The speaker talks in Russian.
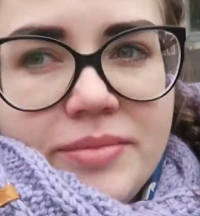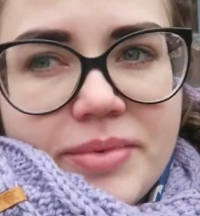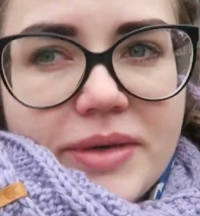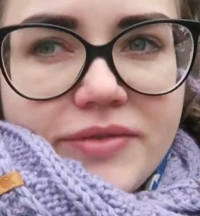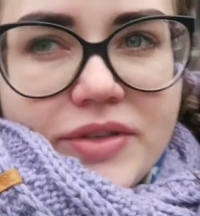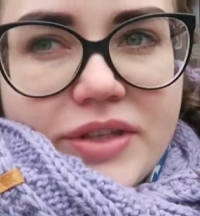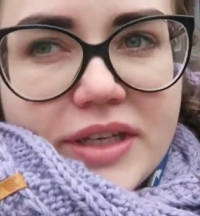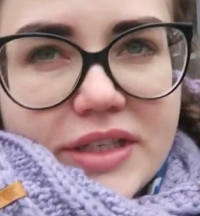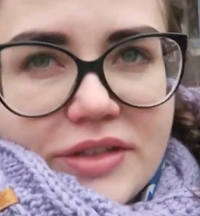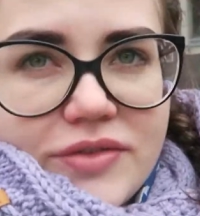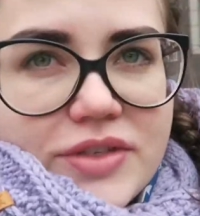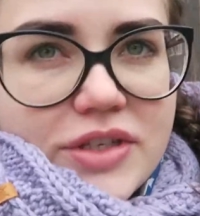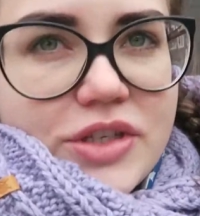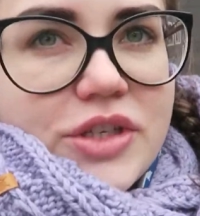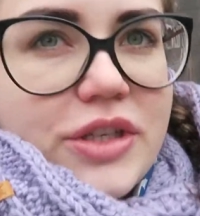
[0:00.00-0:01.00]
Правда, так не
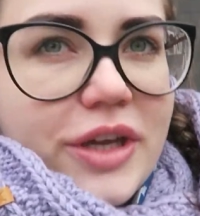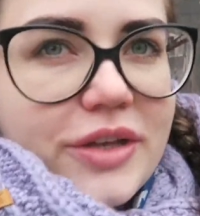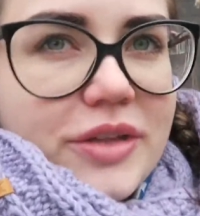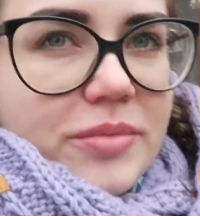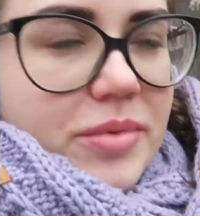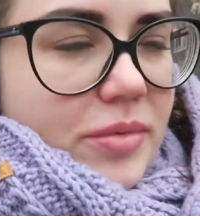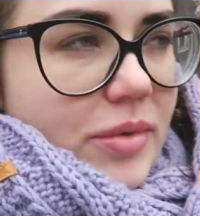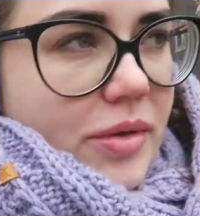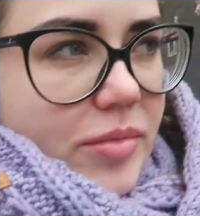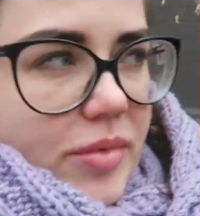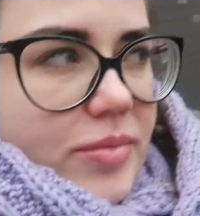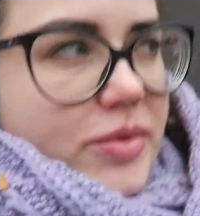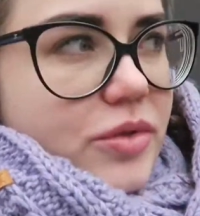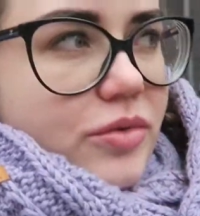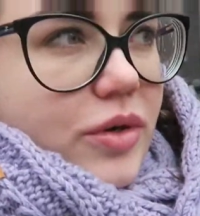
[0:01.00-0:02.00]
все считают. Например, моя
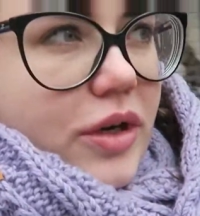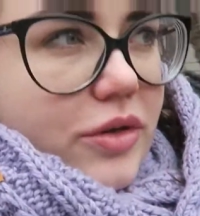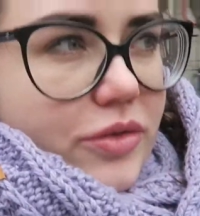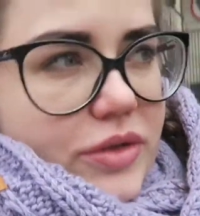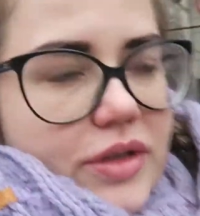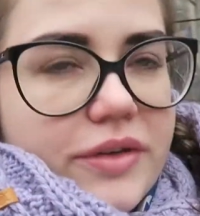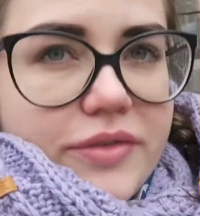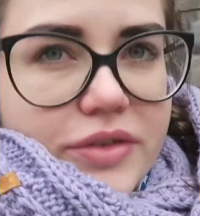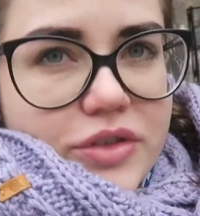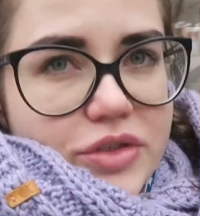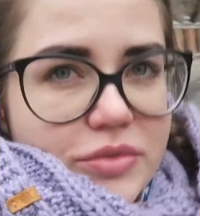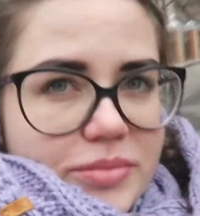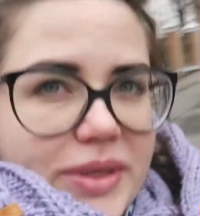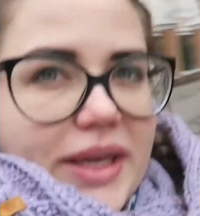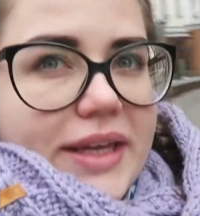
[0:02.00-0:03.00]
подруга Алена говорит,
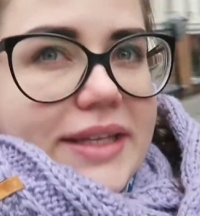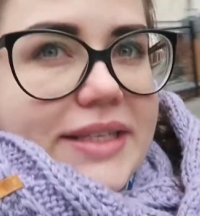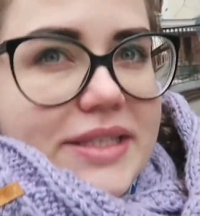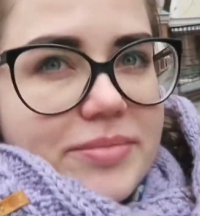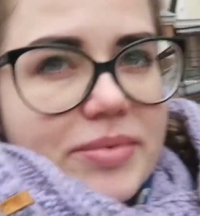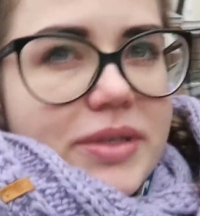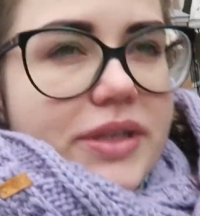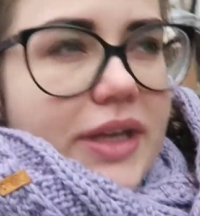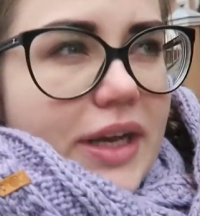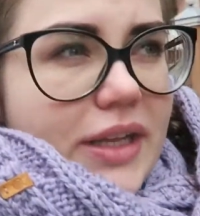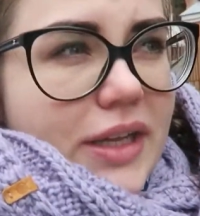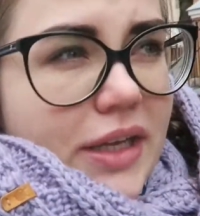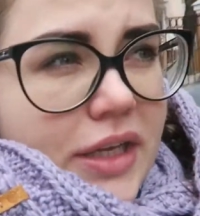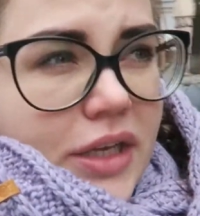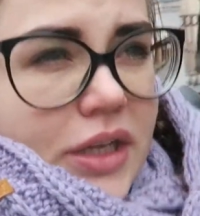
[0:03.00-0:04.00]
чтобы я их не
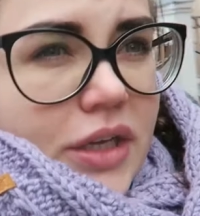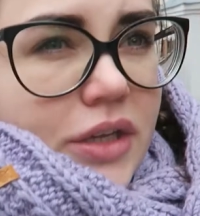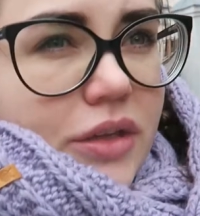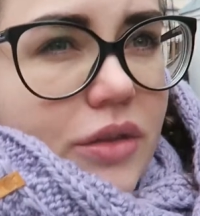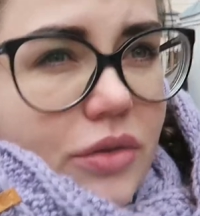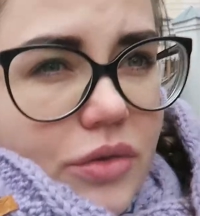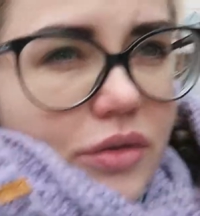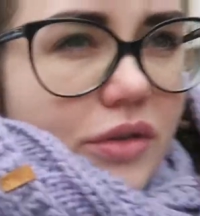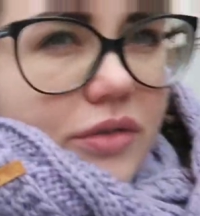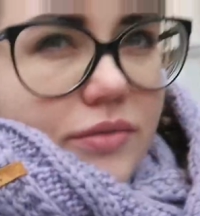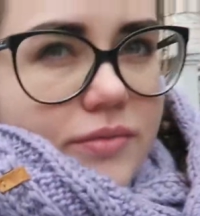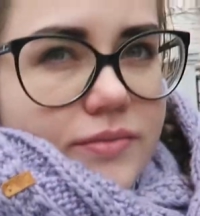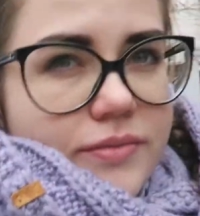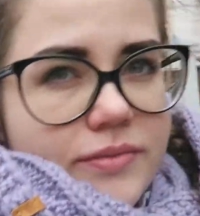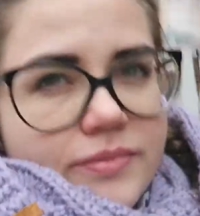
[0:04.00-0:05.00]
заплетала. Но
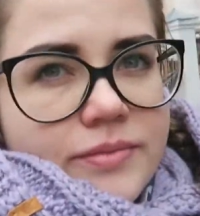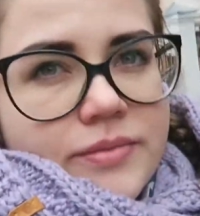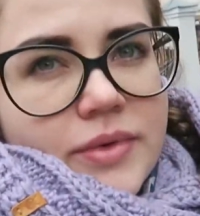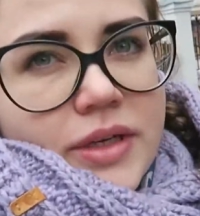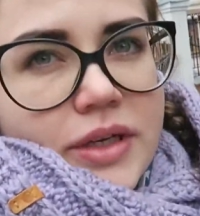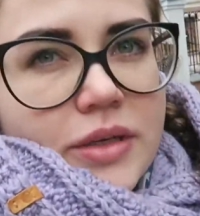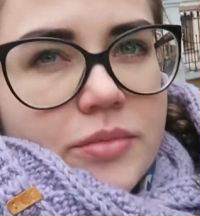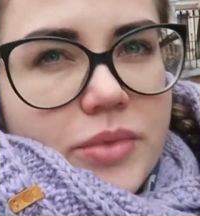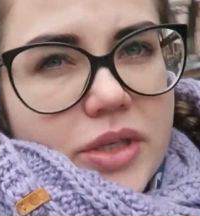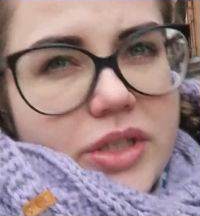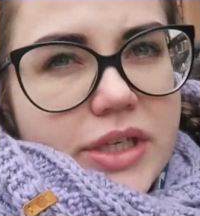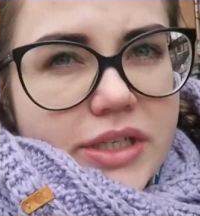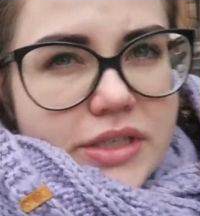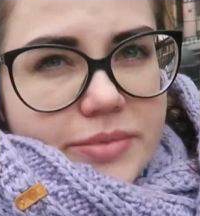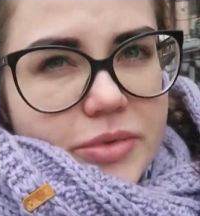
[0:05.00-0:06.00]
мне
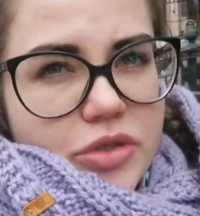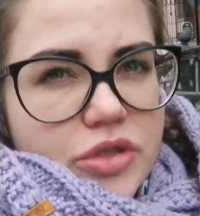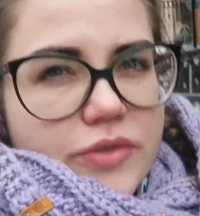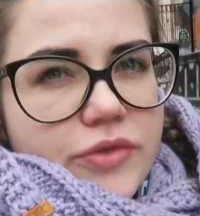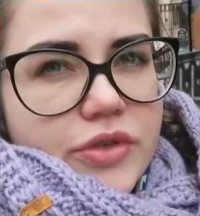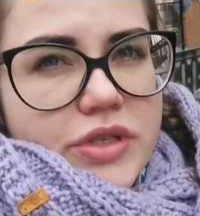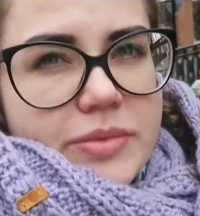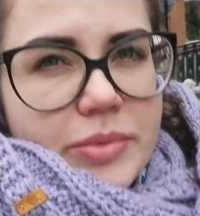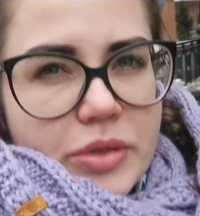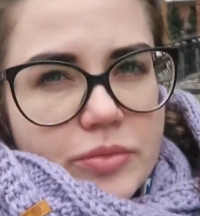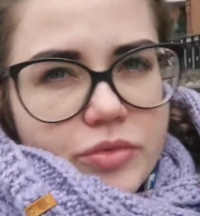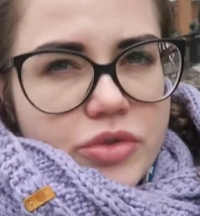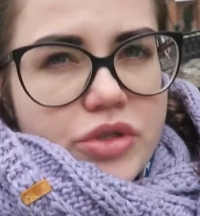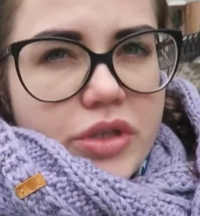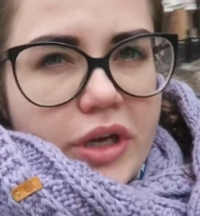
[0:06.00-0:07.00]
нравится, потому что волосы
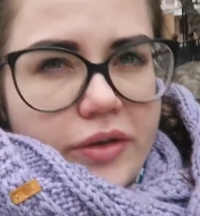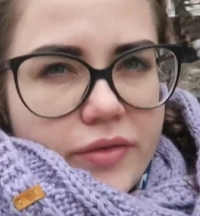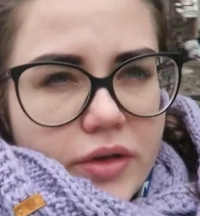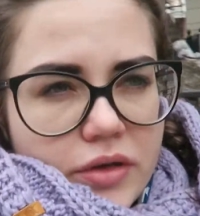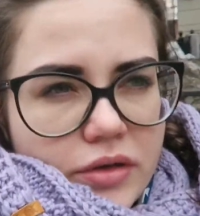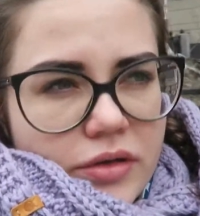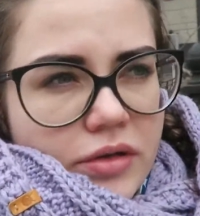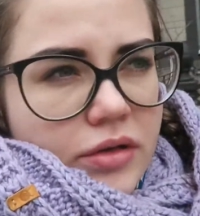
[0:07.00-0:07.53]
потом кучерявые.